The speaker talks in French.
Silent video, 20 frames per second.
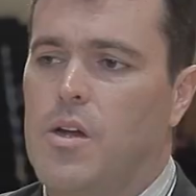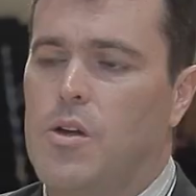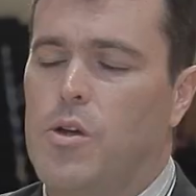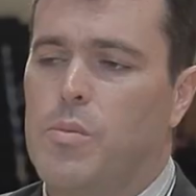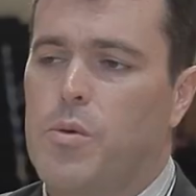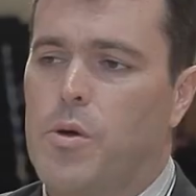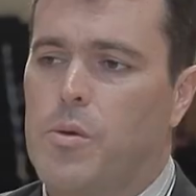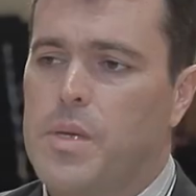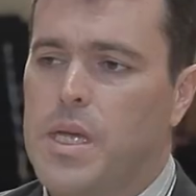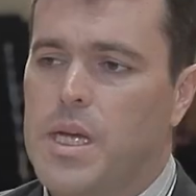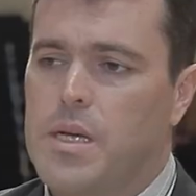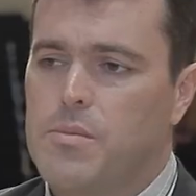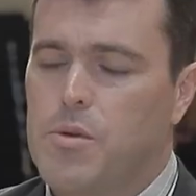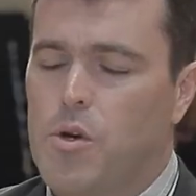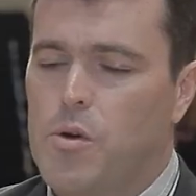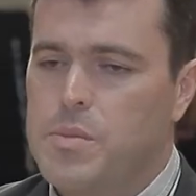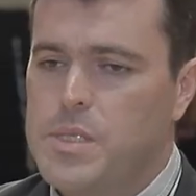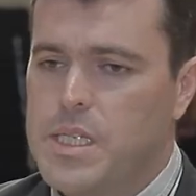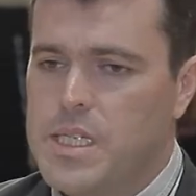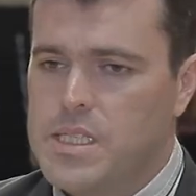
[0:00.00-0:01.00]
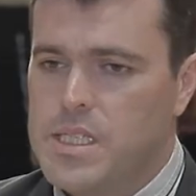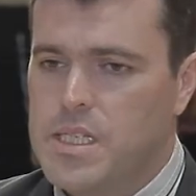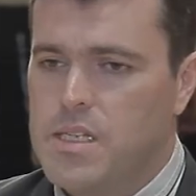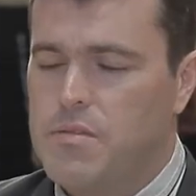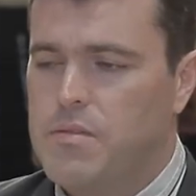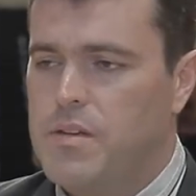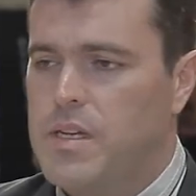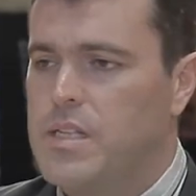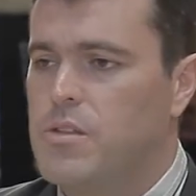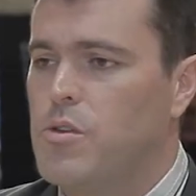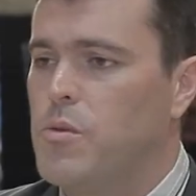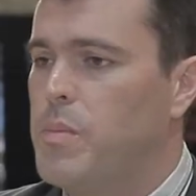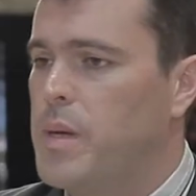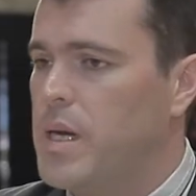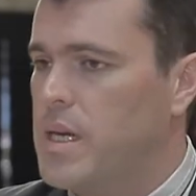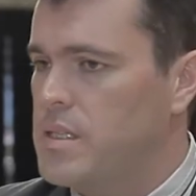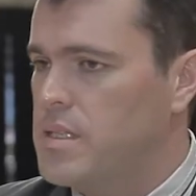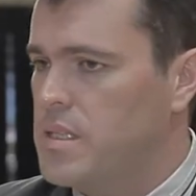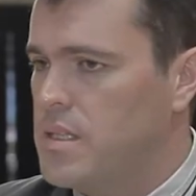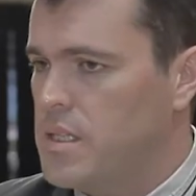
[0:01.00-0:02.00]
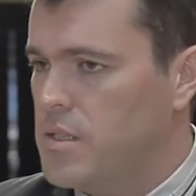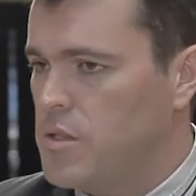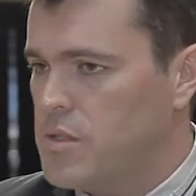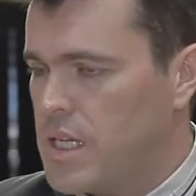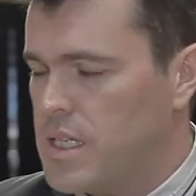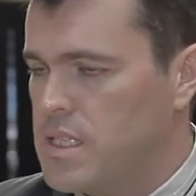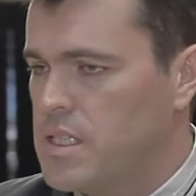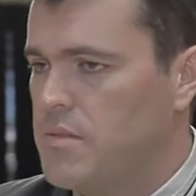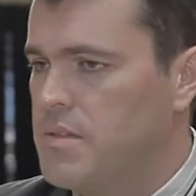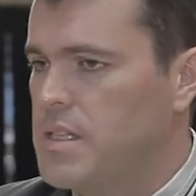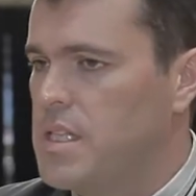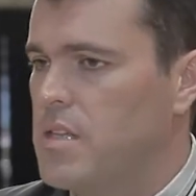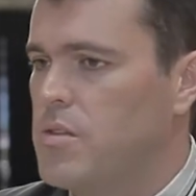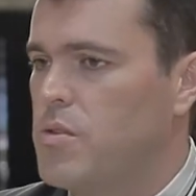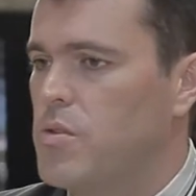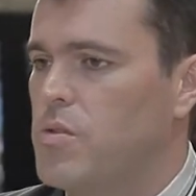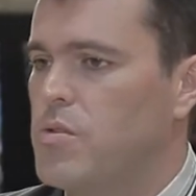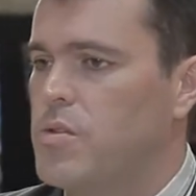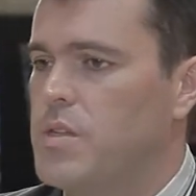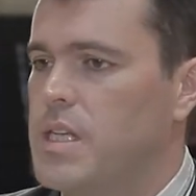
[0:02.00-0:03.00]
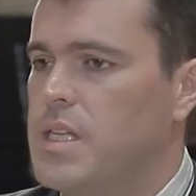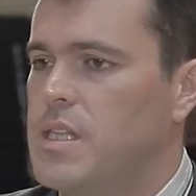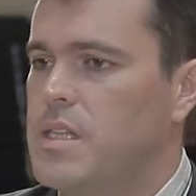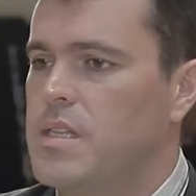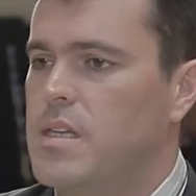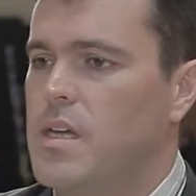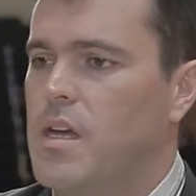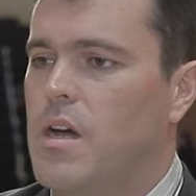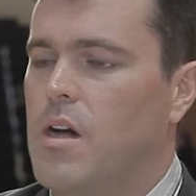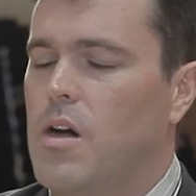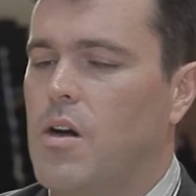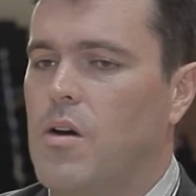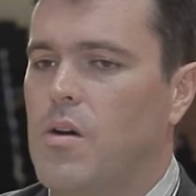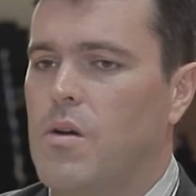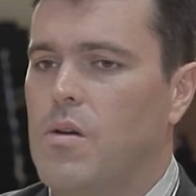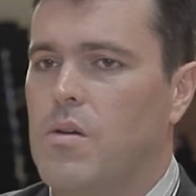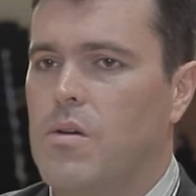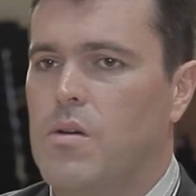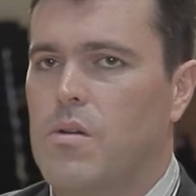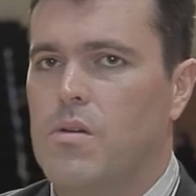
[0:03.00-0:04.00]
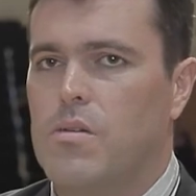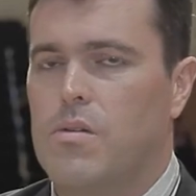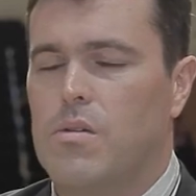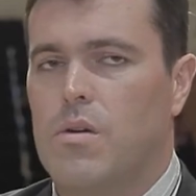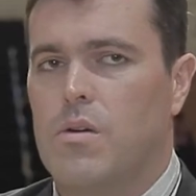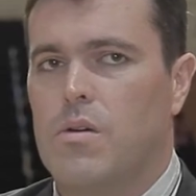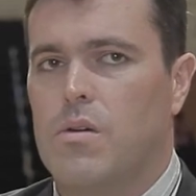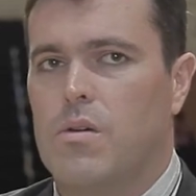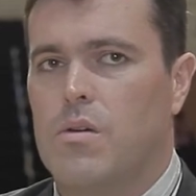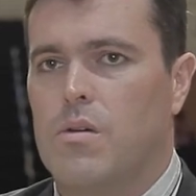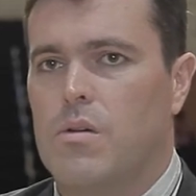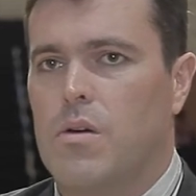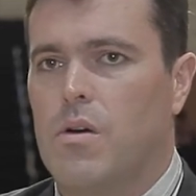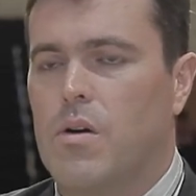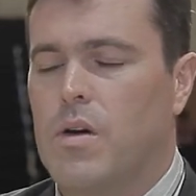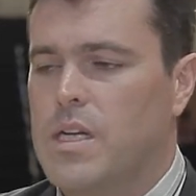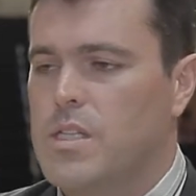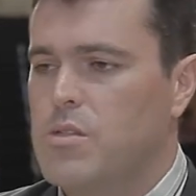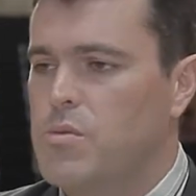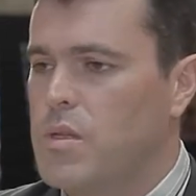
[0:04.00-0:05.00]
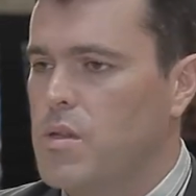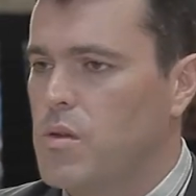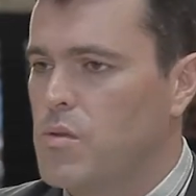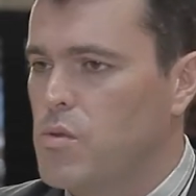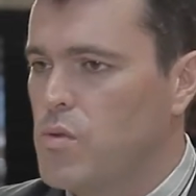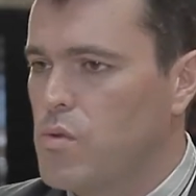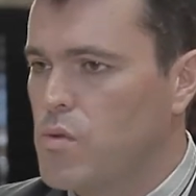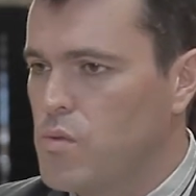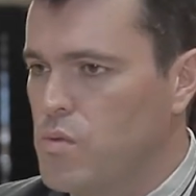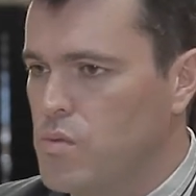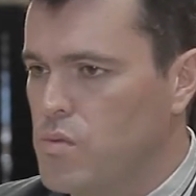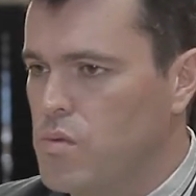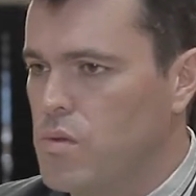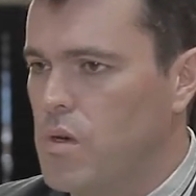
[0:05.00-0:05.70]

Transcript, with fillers: Le premier objectif est de pérenniser notre activité sur le site en, réduisant nos coûts,